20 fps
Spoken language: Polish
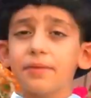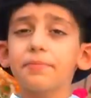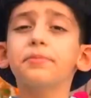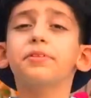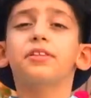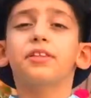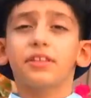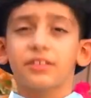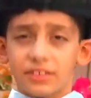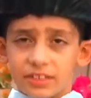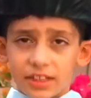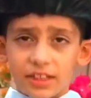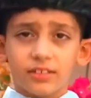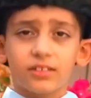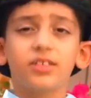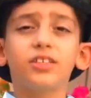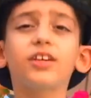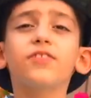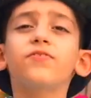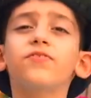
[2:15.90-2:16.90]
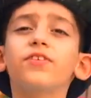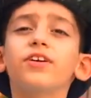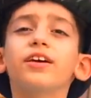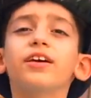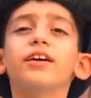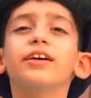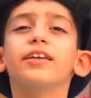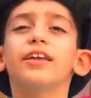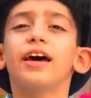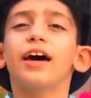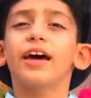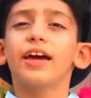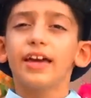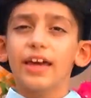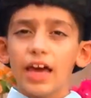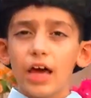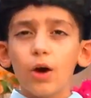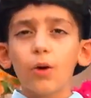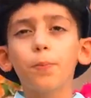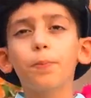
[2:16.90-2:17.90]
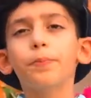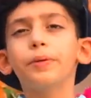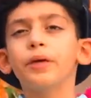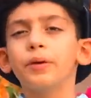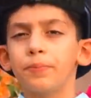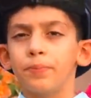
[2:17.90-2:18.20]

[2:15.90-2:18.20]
Jestem detektywem i lubię pomagać